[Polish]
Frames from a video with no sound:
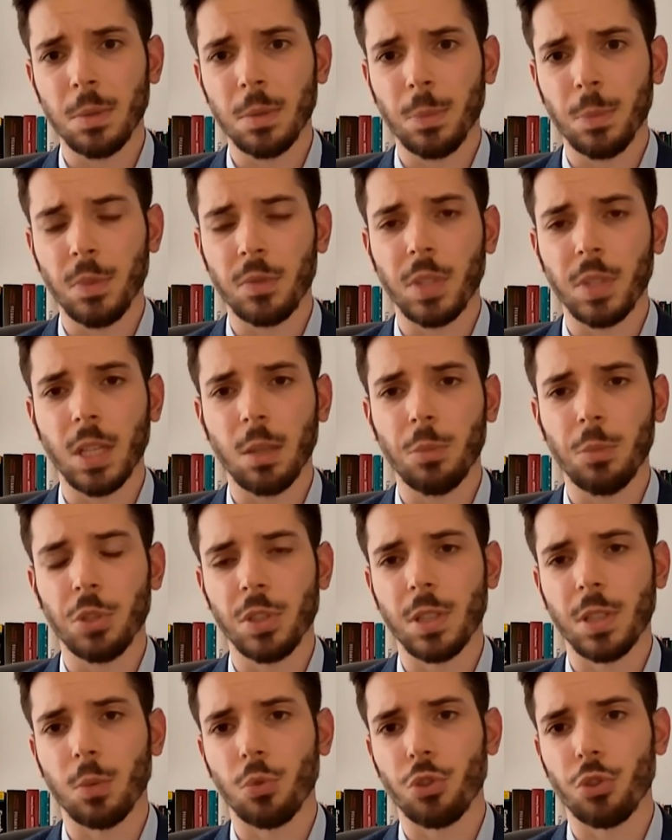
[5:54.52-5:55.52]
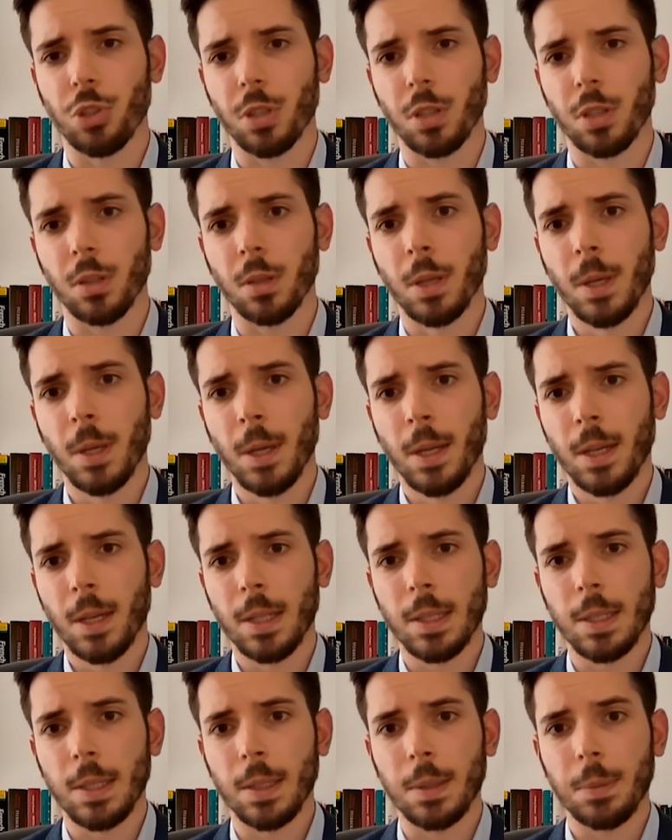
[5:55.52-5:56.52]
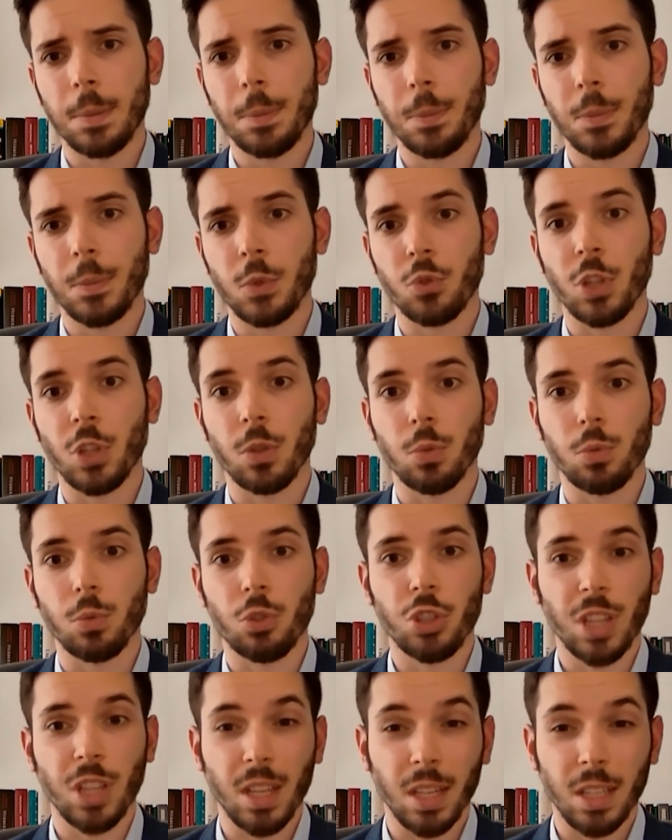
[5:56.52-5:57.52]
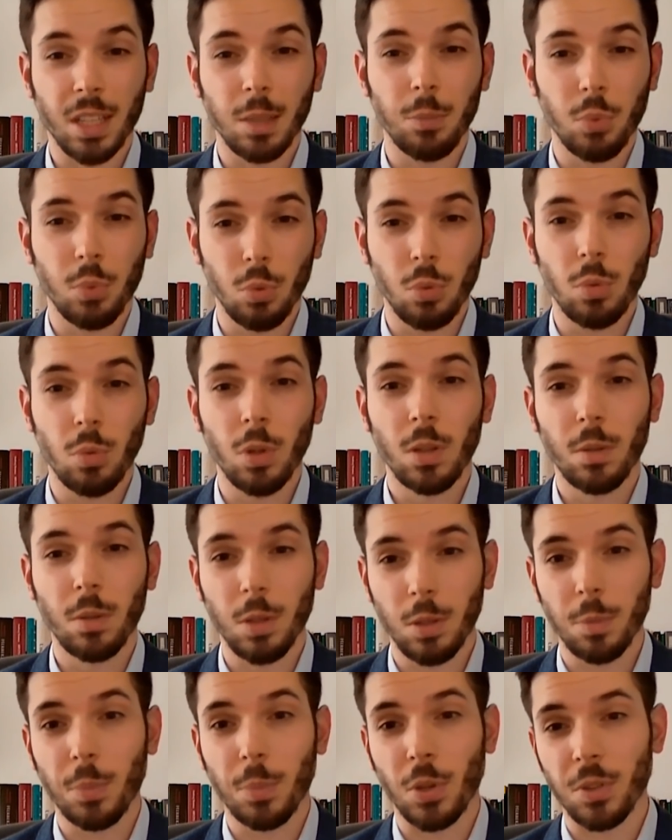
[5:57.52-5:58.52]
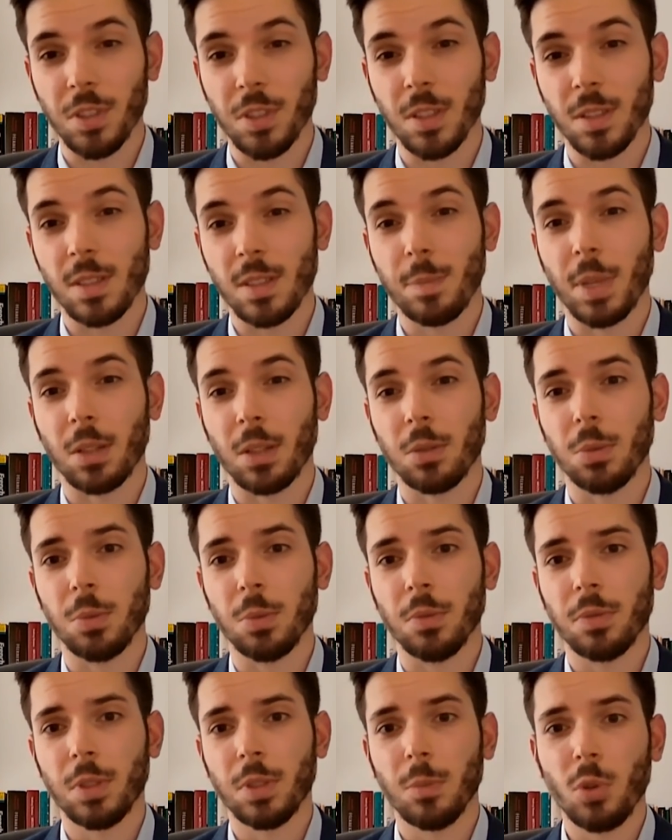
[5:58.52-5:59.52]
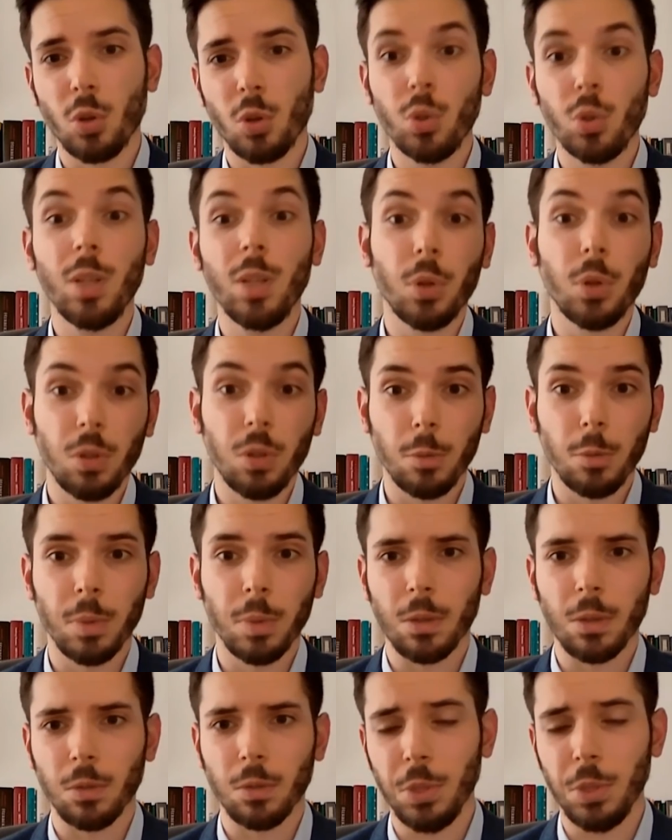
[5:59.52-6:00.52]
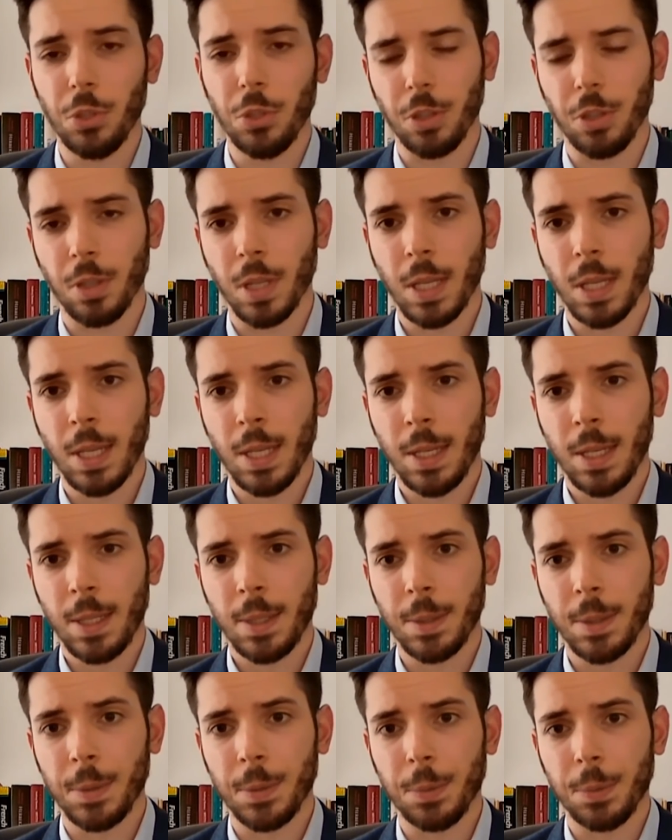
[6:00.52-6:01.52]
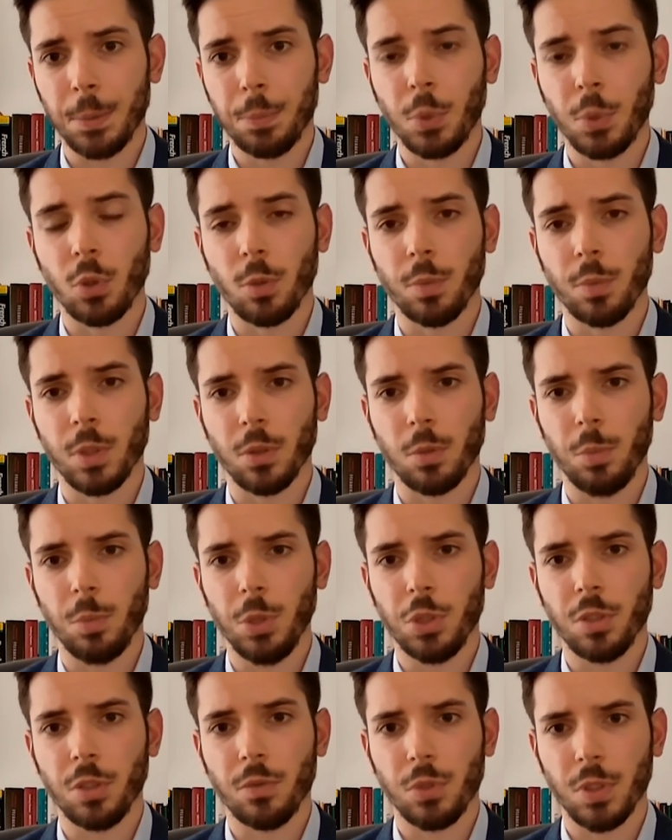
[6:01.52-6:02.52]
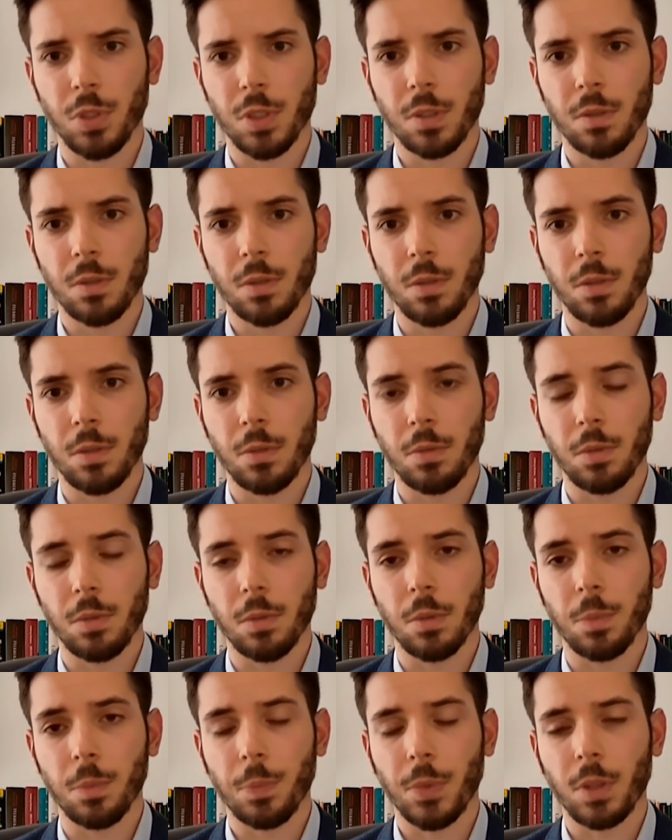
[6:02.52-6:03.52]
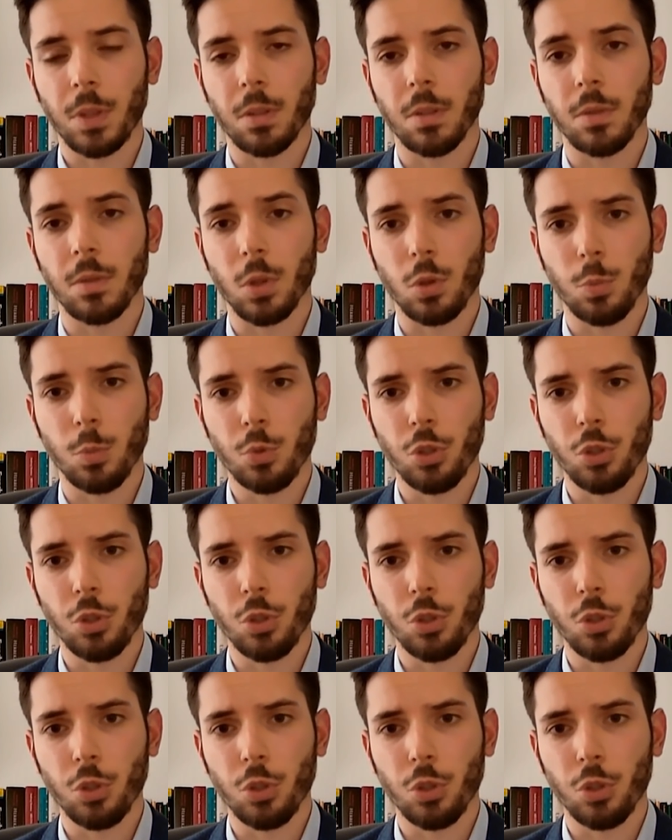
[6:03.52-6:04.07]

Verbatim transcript: wydaje mi się, założenia rzędu 4,5% spadku w tym roku i podobne odbicie Y, podobne odbicie w, w, w, roku